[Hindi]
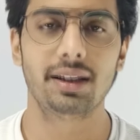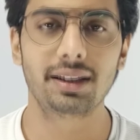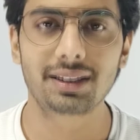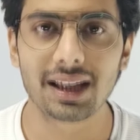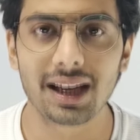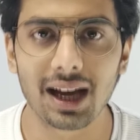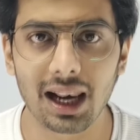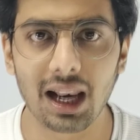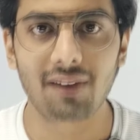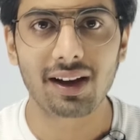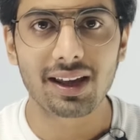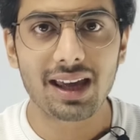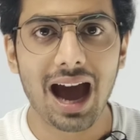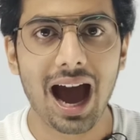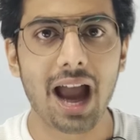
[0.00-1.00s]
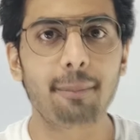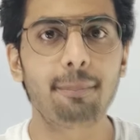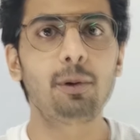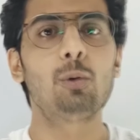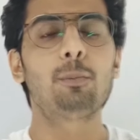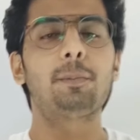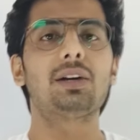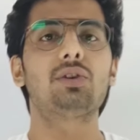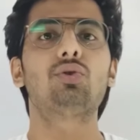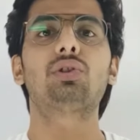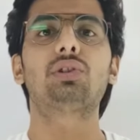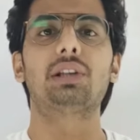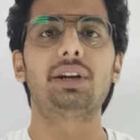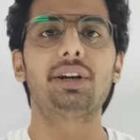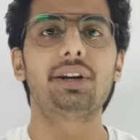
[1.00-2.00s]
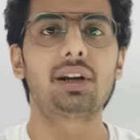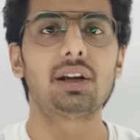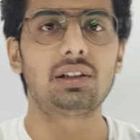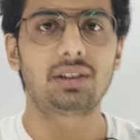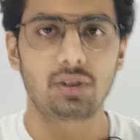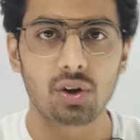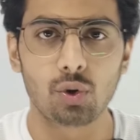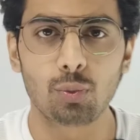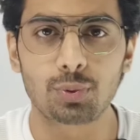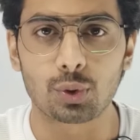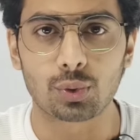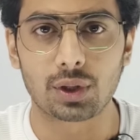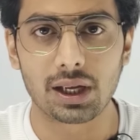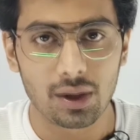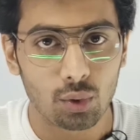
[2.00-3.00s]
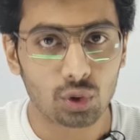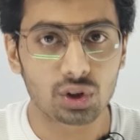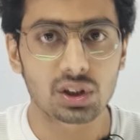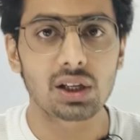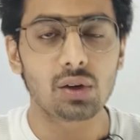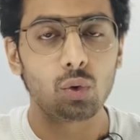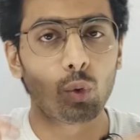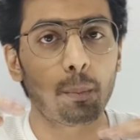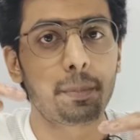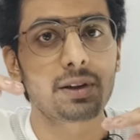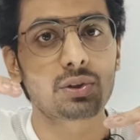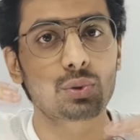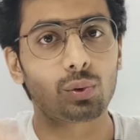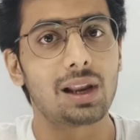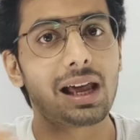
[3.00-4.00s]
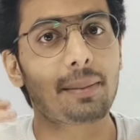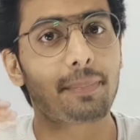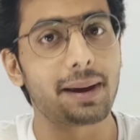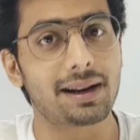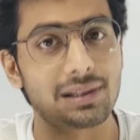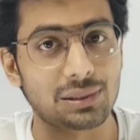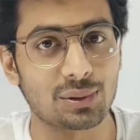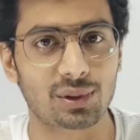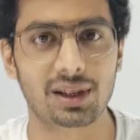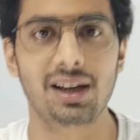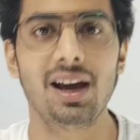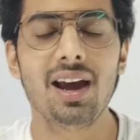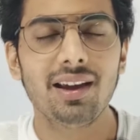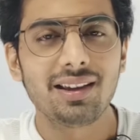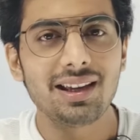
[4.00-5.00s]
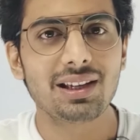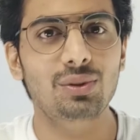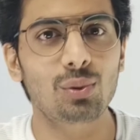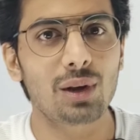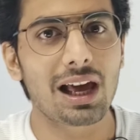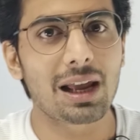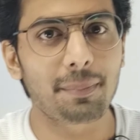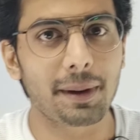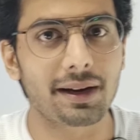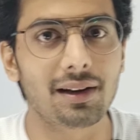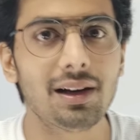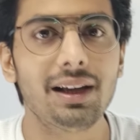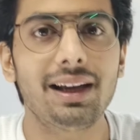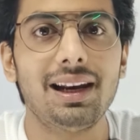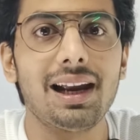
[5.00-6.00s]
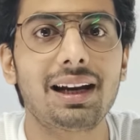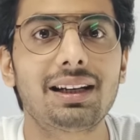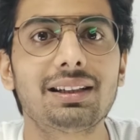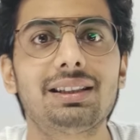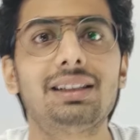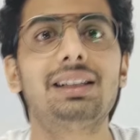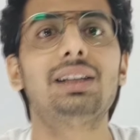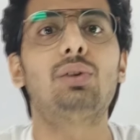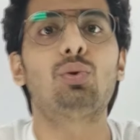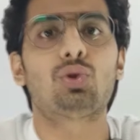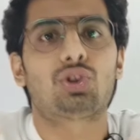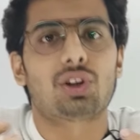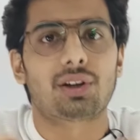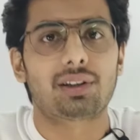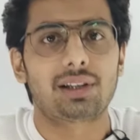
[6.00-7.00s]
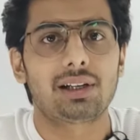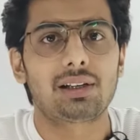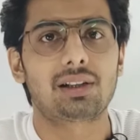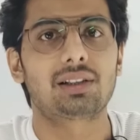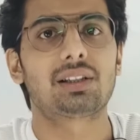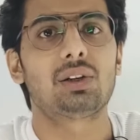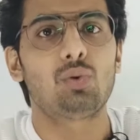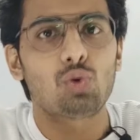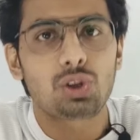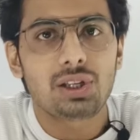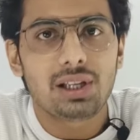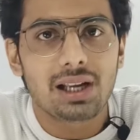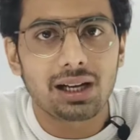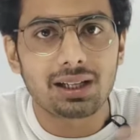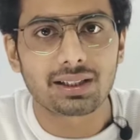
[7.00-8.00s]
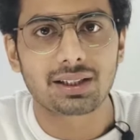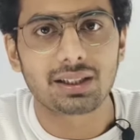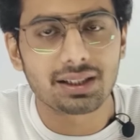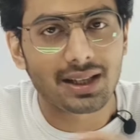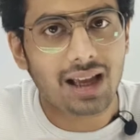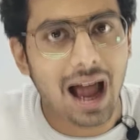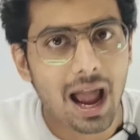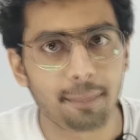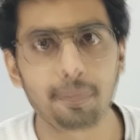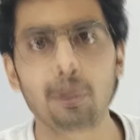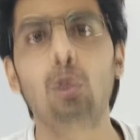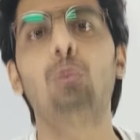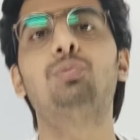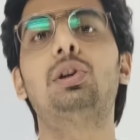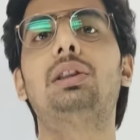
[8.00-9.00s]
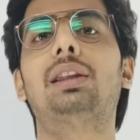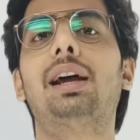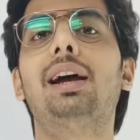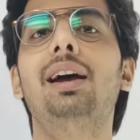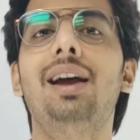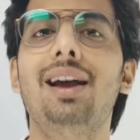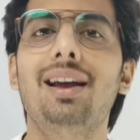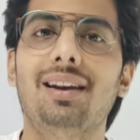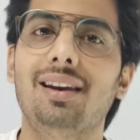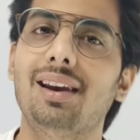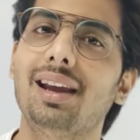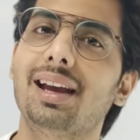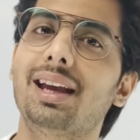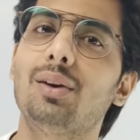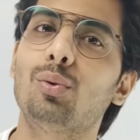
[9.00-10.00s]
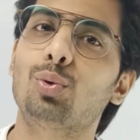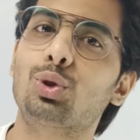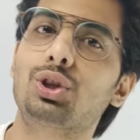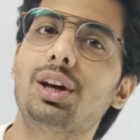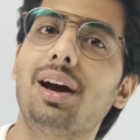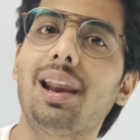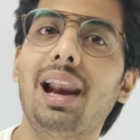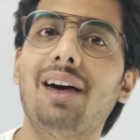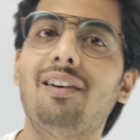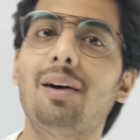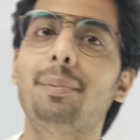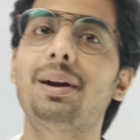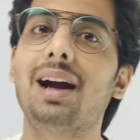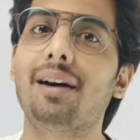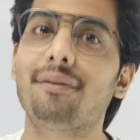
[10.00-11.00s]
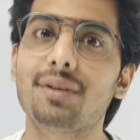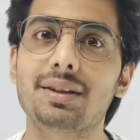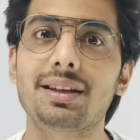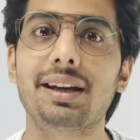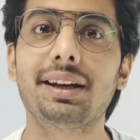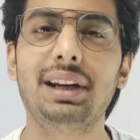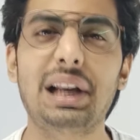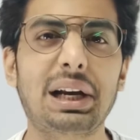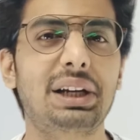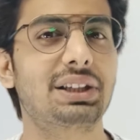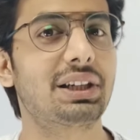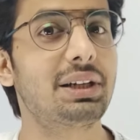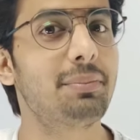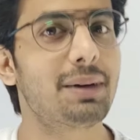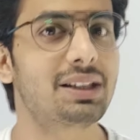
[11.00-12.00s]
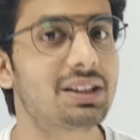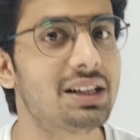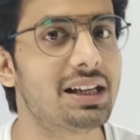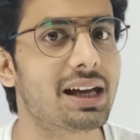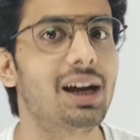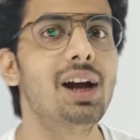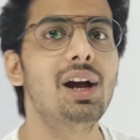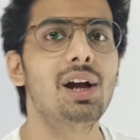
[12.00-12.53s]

इसके अलावा ये हाइपरलूप का जो सिलिंड्रिकल ट्यूब्स होता है उसके ऊपर सोलर पैनल होते हैं ये सोलर पैनल इलेक्ट्रिसिटी को जनरेट करते हैं उसी इलेक्ट्रिसिटी से हाइपरलूप चलता है लेकिन उसके अलावा भी काफी सारी इलेक्ट्रिसिटी बचती है